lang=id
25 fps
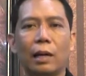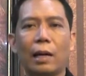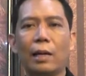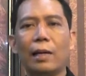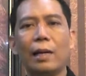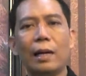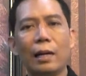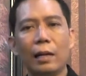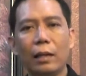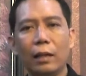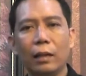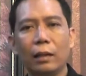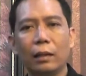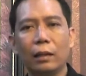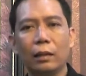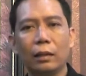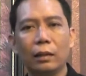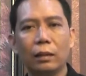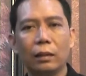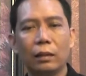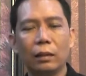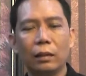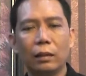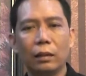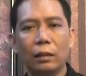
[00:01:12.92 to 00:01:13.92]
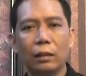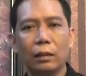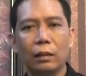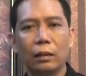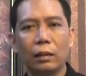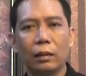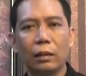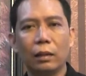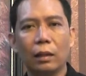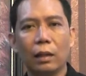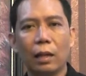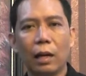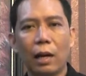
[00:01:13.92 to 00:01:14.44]
Kadang
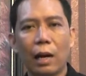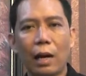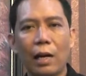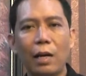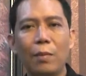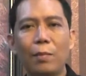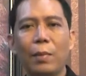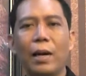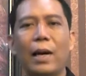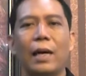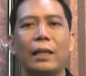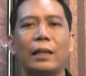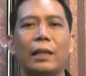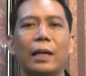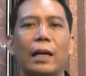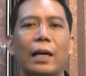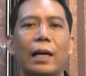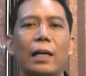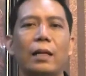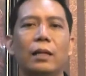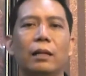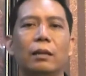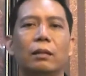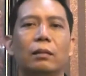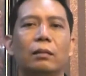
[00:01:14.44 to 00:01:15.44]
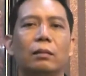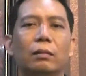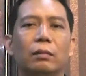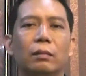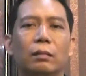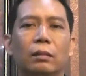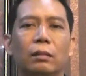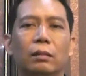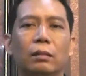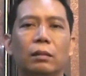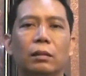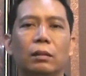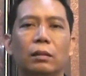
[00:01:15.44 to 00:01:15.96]
Anda mengatakan,
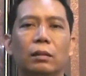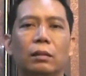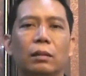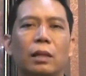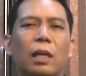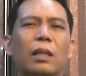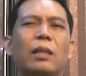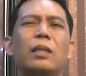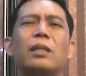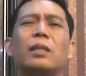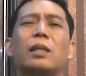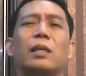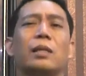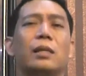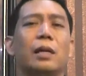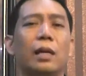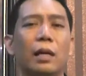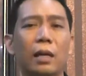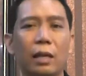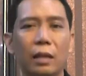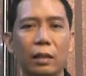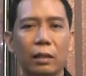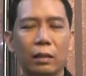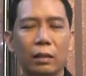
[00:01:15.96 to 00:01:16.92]
nanti saja,